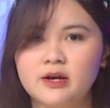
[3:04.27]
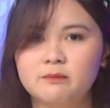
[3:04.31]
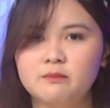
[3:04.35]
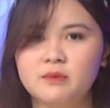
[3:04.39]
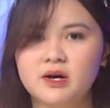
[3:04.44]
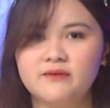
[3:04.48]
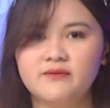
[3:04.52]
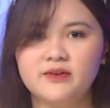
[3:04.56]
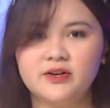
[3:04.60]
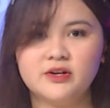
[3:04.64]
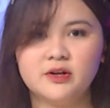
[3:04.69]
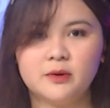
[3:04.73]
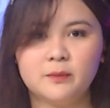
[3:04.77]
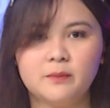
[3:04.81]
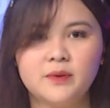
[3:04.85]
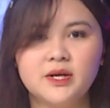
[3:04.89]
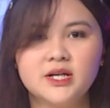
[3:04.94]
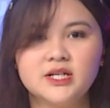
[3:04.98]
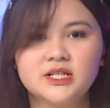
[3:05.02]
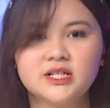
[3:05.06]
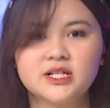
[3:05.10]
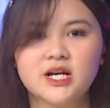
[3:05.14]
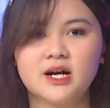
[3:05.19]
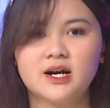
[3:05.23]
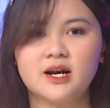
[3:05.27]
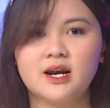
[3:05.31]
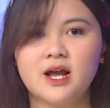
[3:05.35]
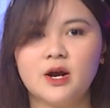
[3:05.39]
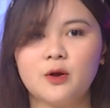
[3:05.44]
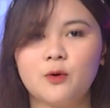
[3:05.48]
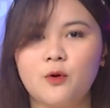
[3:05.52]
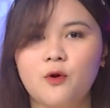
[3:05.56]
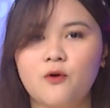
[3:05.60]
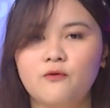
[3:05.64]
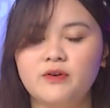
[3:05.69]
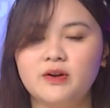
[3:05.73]
bởi vì được biết rằng là
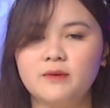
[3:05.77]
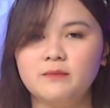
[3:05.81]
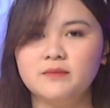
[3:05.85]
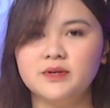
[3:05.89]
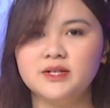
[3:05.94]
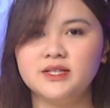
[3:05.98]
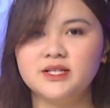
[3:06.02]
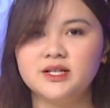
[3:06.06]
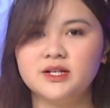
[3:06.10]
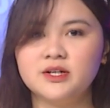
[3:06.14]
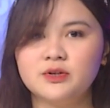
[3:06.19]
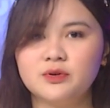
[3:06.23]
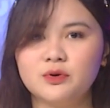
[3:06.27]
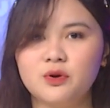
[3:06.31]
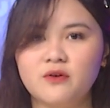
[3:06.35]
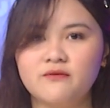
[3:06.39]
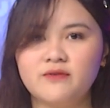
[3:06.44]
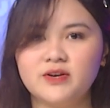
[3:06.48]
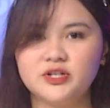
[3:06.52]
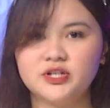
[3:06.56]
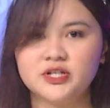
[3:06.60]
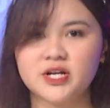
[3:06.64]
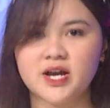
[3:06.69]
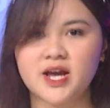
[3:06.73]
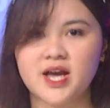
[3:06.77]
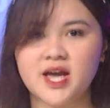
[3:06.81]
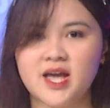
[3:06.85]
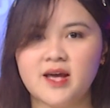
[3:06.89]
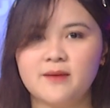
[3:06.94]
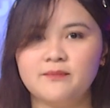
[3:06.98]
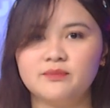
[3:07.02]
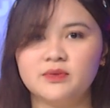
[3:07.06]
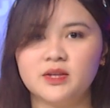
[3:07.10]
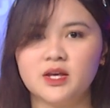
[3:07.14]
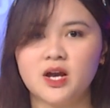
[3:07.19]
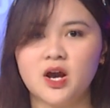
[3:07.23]
Covid-19 đối với trẻ
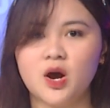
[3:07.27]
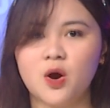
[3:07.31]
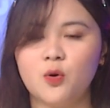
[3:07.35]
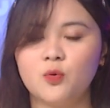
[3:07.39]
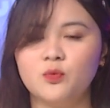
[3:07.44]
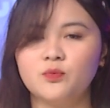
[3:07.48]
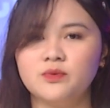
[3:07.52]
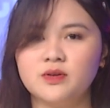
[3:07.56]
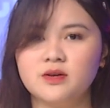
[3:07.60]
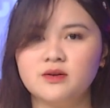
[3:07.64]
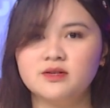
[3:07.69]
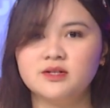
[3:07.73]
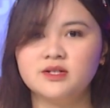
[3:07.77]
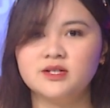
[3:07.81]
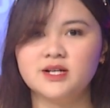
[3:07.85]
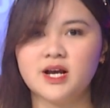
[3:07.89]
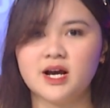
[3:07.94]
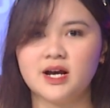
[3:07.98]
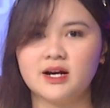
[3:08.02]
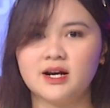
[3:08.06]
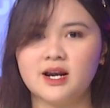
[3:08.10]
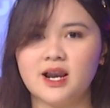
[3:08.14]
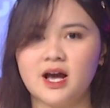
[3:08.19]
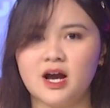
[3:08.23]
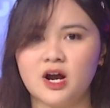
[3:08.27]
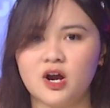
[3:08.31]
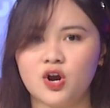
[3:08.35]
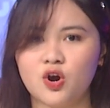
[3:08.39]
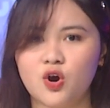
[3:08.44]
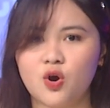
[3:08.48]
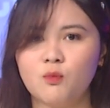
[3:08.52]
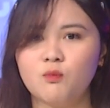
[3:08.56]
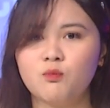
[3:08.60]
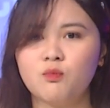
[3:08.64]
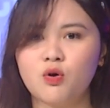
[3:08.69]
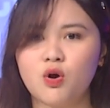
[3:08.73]
em thì hầu như rằng là
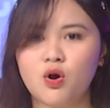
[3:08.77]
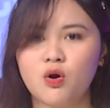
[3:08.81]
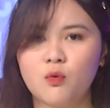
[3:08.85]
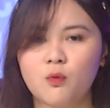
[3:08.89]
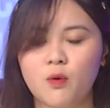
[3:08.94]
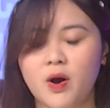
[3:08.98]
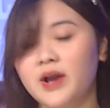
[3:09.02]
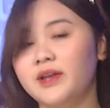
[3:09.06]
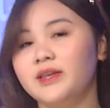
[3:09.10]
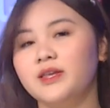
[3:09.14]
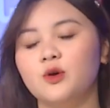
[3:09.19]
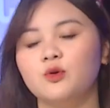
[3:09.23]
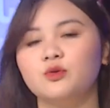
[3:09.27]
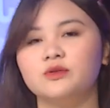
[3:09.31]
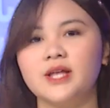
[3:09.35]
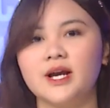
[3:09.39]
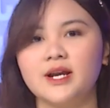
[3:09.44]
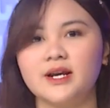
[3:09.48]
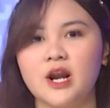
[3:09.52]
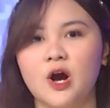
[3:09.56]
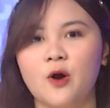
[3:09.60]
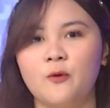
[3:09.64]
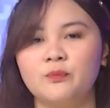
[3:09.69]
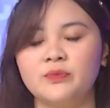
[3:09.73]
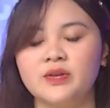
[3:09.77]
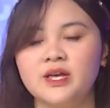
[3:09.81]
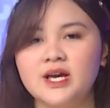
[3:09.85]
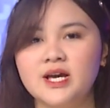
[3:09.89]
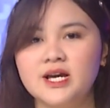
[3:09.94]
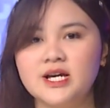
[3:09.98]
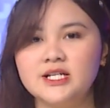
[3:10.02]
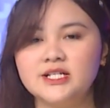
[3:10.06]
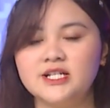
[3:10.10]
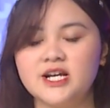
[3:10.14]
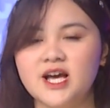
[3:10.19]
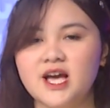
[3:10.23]
không có quá nhiều tác động,
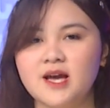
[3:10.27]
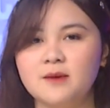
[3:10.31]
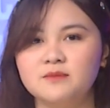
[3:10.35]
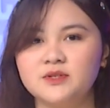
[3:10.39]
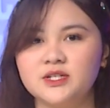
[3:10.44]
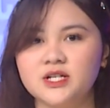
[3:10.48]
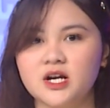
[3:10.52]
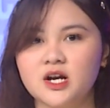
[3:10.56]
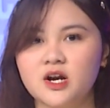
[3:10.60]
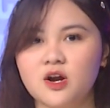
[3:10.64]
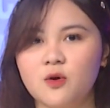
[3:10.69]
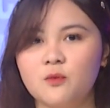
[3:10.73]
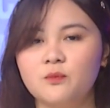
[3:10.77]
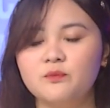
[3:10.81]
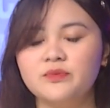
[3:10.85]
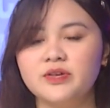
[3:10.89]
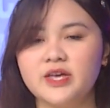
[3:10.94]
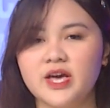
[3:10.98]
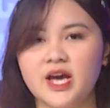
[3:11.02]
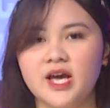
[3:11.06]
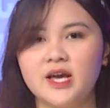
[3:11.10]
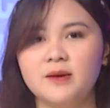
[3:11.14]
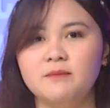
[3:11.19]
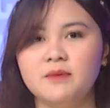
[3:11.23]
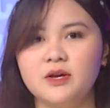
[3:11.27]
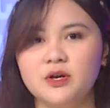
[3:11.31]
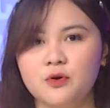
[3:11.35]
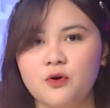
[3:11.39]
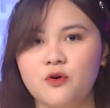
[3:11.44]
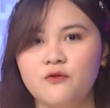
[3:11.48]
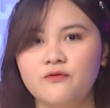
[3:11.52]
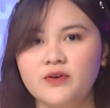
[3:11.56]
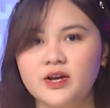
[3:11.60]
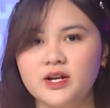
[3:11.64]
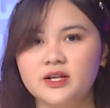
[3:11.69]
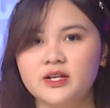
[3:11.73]
trẻ em sẽ không dễ bị
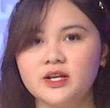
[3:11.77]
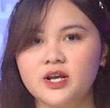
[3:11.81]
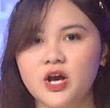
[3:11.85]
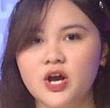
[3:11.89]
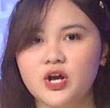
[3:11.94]
Covid.